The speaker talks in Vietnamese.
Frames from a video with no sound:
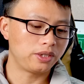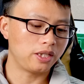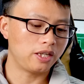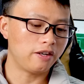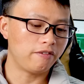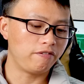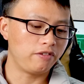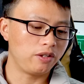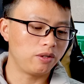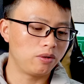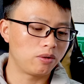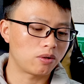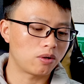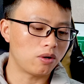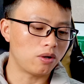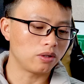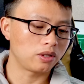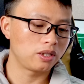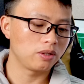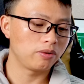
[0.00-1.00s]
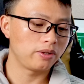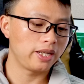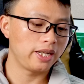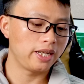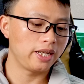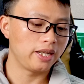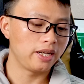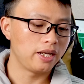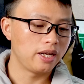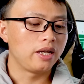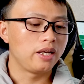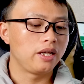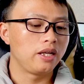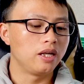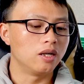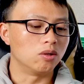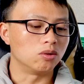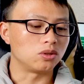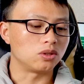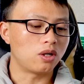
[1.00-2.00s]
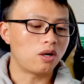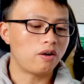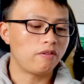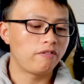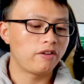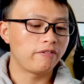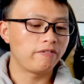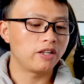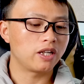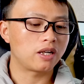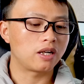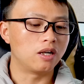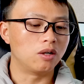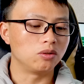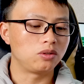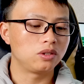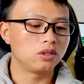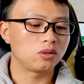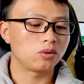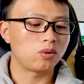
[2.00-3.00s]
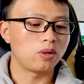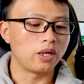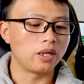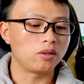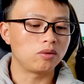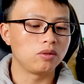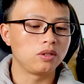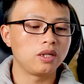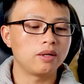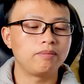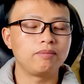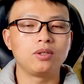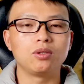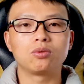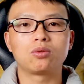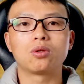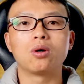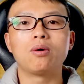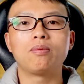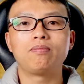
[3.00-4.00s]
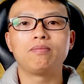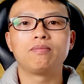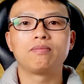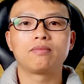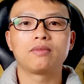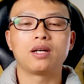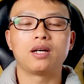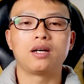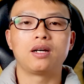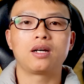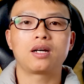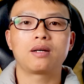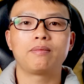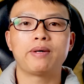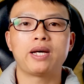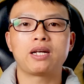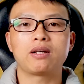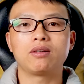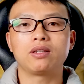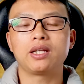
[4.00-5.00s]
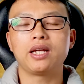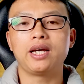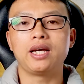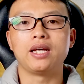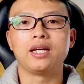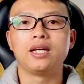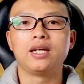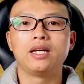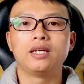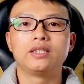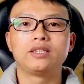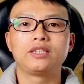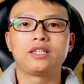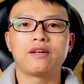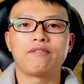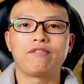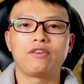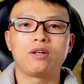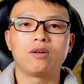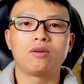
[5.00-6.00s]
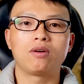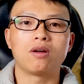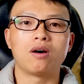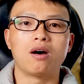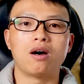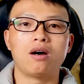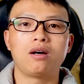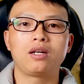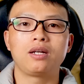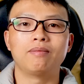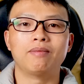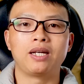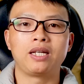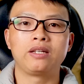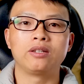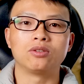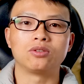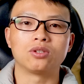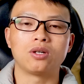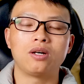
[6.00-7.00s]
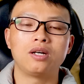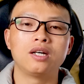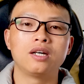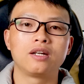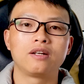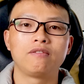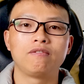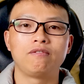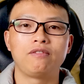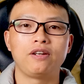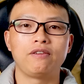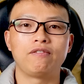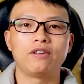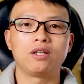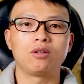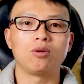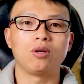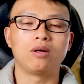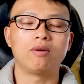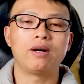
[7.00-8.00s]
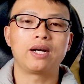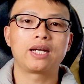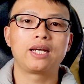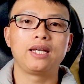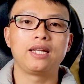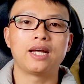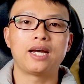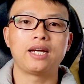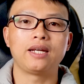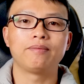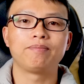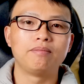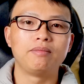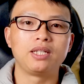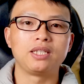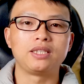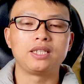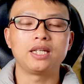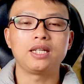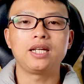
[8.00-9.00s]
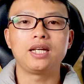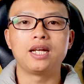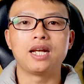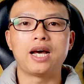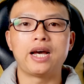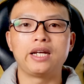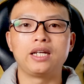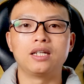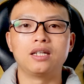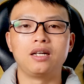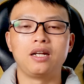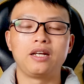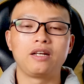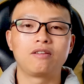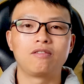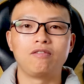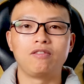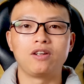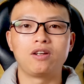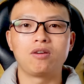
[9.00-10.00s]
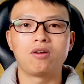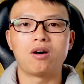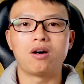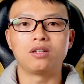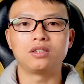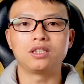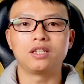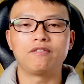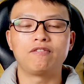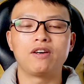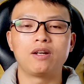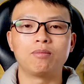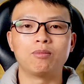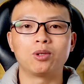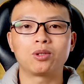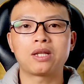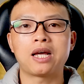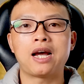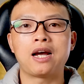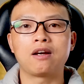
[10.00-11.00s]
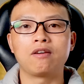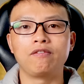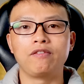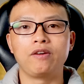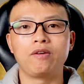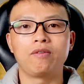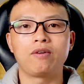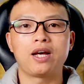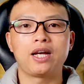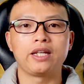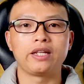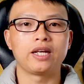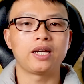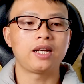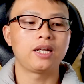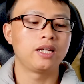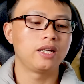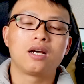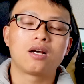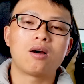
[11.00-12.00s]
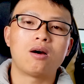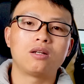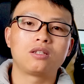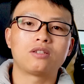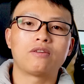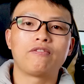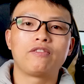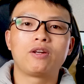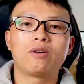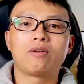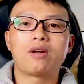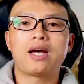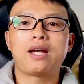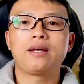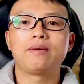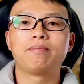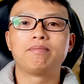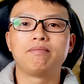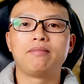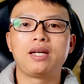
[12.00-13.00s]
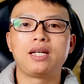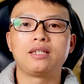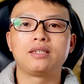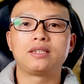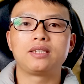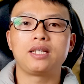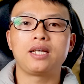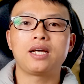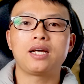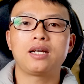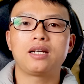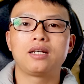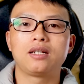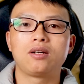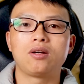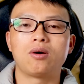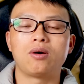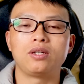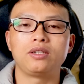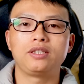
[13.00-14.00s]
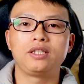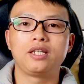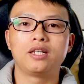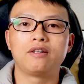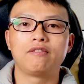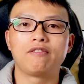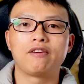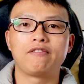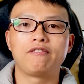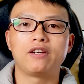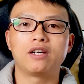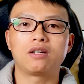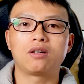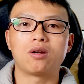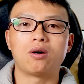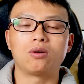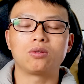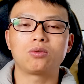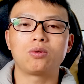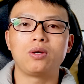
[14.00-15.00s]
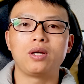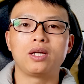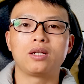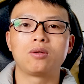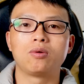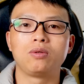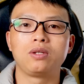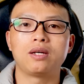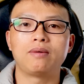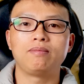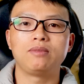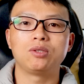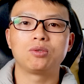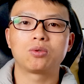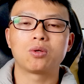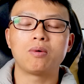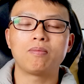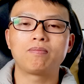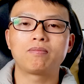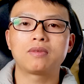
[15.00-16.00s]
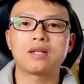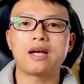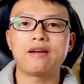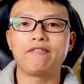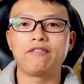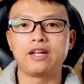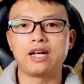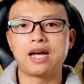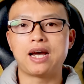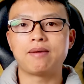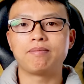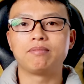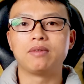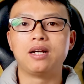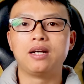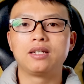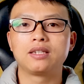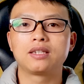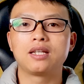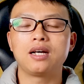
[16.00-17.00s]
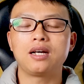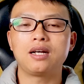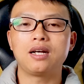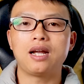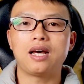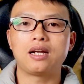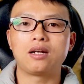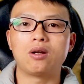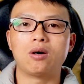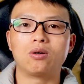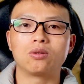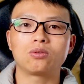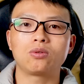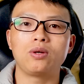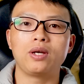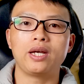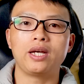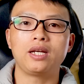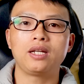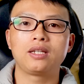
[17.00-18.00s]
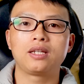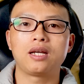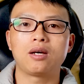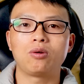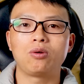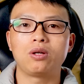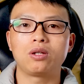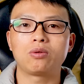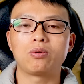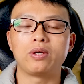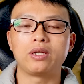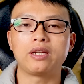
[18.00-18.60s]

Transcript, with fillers: chính là video có tiêu đề hiểu rõ về việc khấu trừ thuế thu nhập YouTube. Đó, các bạn có thể xem video đó để mà hiểu rõ hơn về phần thuế Hoa Kỳ này. Mình sẽ để lại đường link của video đó dưới phần mô tả của video này nhé. Còn trong video này mình sẽ nói riêng về việc đóng thuế thu nhập YouTube tại Việt Nam, tức là đóng thuế theo luật thuế